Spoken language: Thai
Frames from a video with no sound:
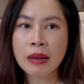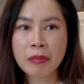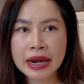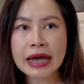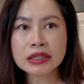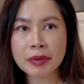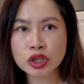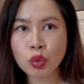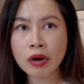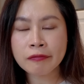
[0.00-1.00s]
มันอาจจะเป็น
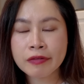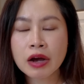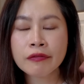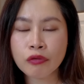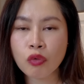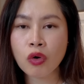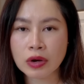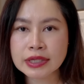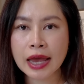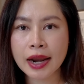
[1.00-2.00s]
ช่วงเฟื่องฟูขอ
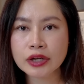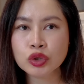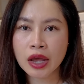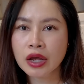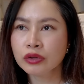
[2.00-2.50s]
งสายลักชู